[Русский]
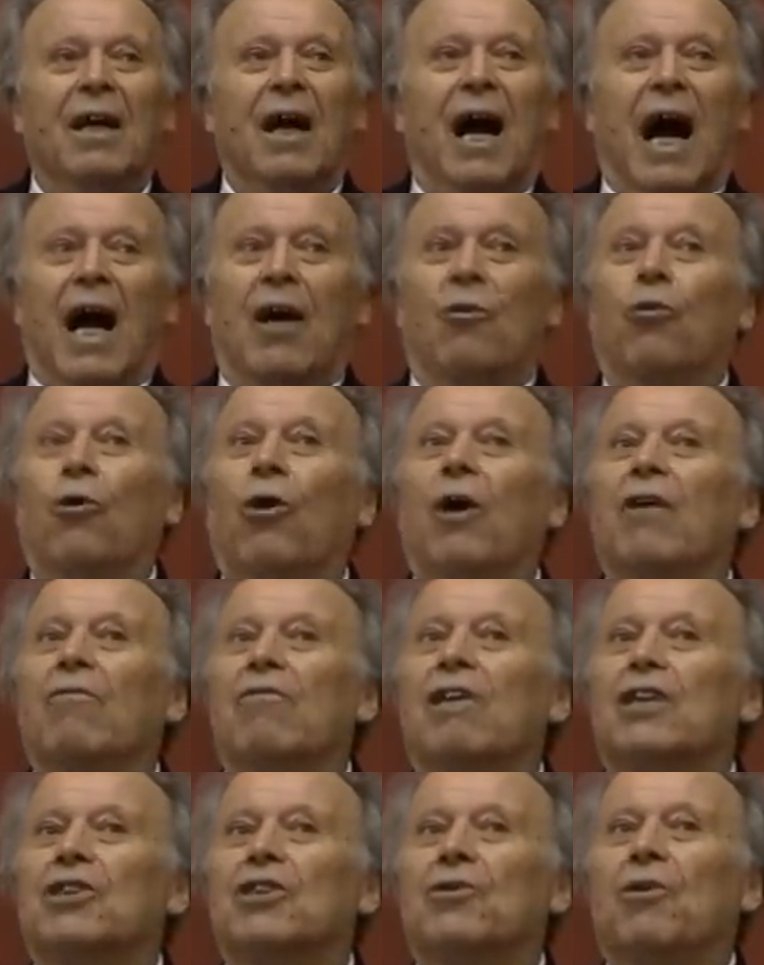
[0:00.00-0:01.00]
А Гоев
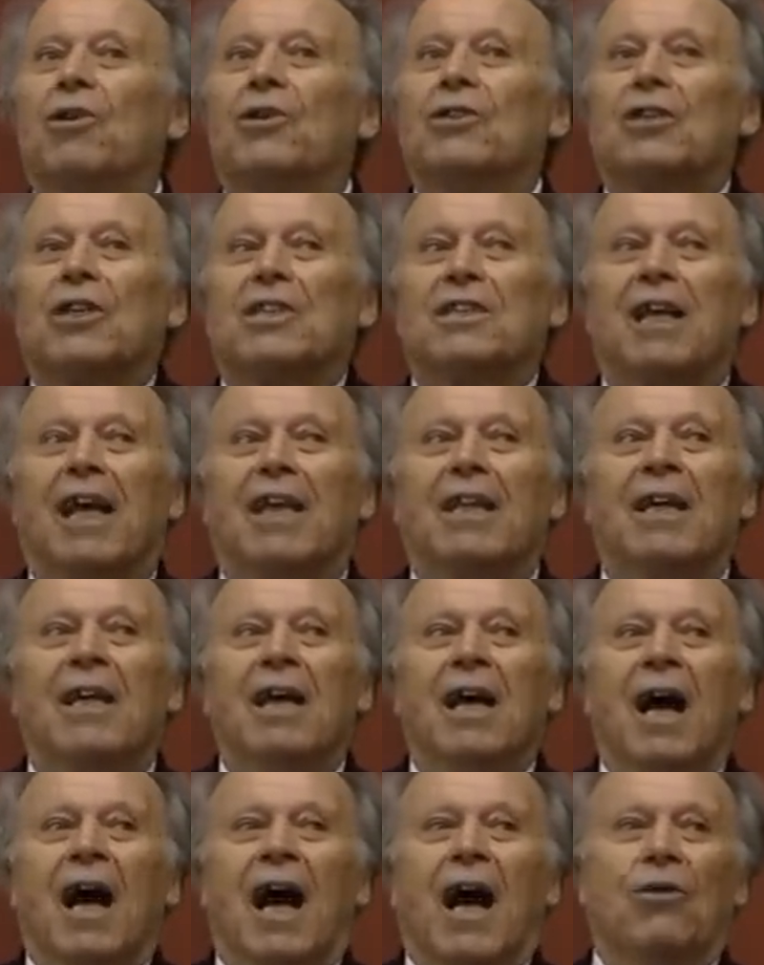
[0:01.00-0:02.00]
для чего Он создал?
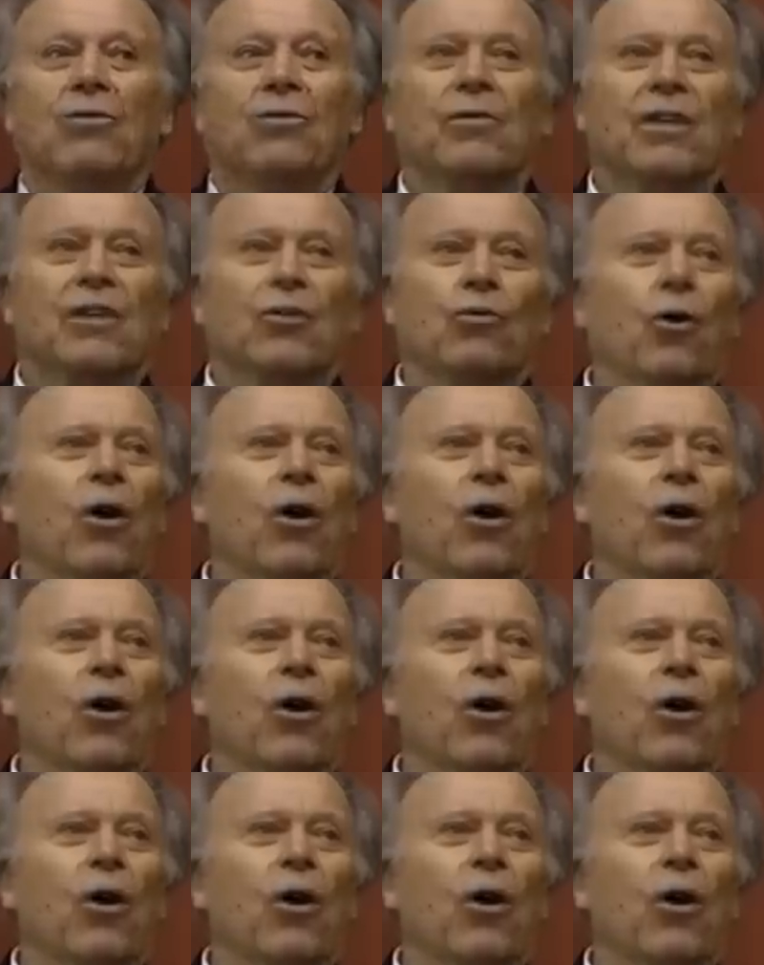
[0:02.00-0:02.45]
А он говорит,